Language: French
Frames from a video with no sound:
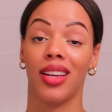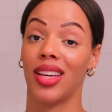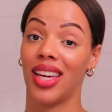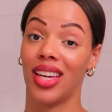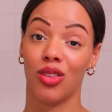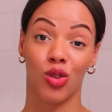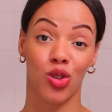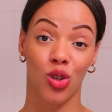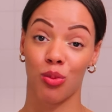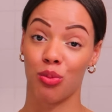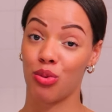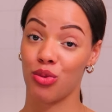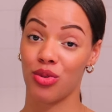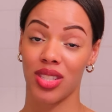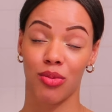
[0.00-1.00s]
et d'autant
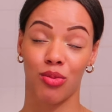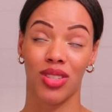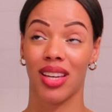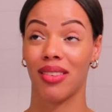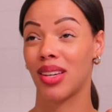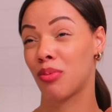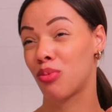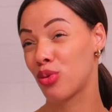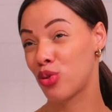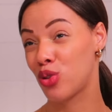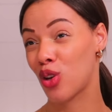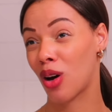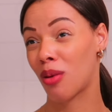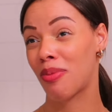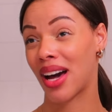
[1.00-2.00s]
plus si vous avez
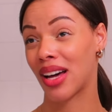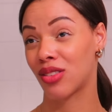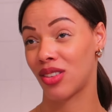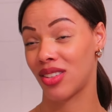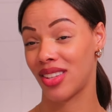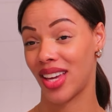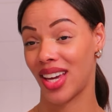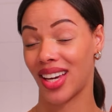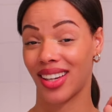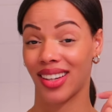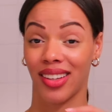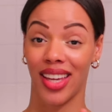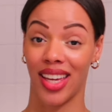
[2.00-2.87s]
plusieurs partenaires